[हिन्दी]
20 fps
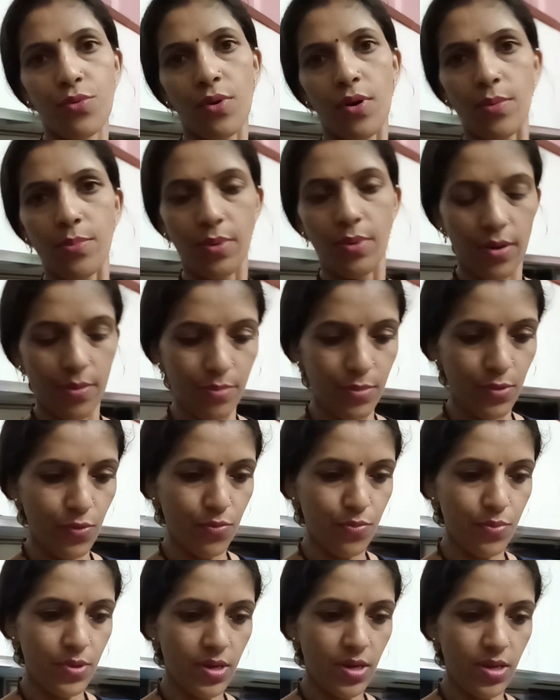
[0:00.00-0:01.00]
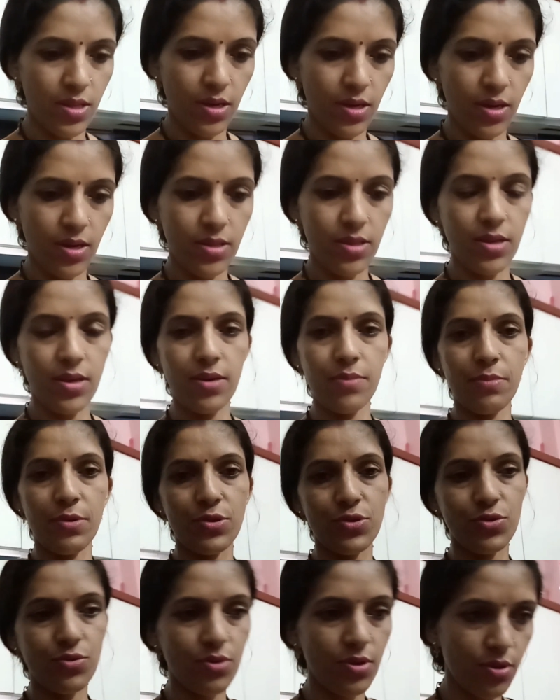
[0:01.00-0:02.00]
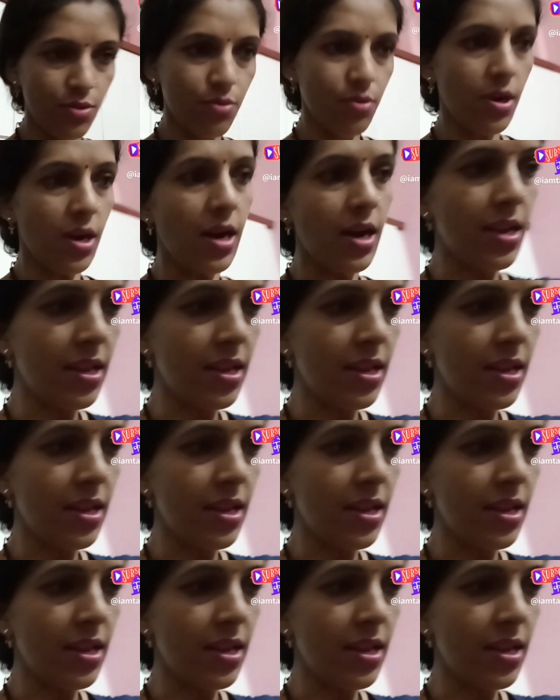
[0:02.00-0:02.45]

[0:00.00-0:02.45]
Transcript: अब हम लोग भी खाना खाते हैं बच्चों ने तो खा